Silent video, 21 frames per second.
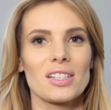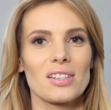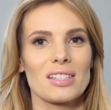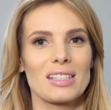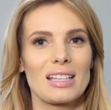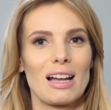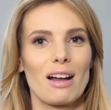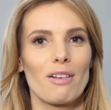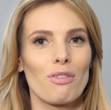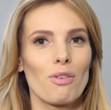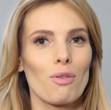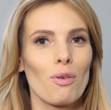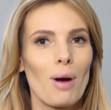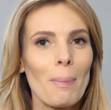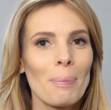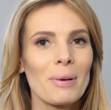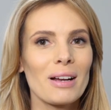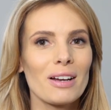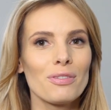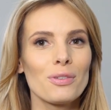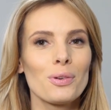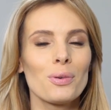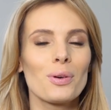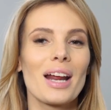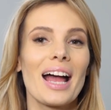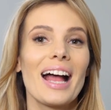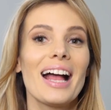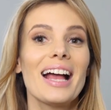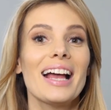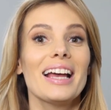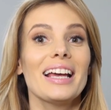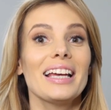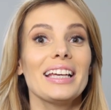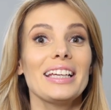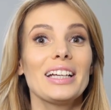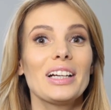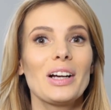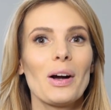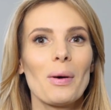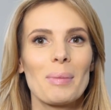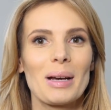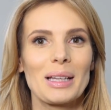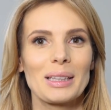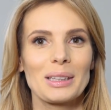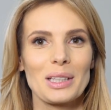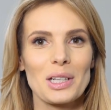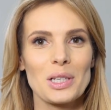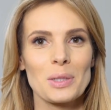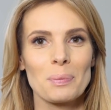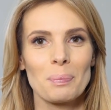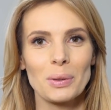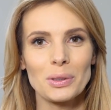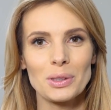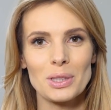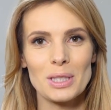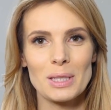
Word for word: zostaw łapkę w górę i komentarz pod